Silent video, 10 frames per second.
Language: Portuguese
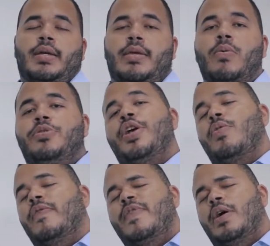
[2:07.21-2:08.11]
Então,
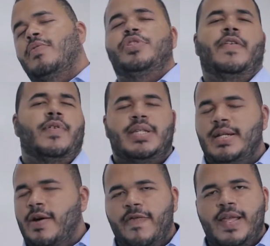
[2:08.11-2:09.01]
chegou no final do dia, você
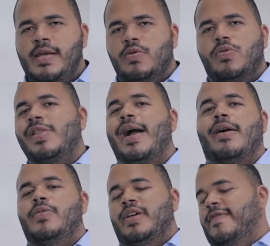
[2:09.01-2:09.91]
não vendeu toda a
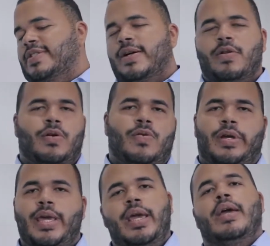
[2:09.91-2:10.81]
calda que você colocou
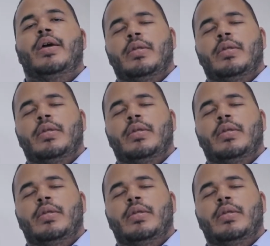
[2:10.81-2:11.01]
aqui?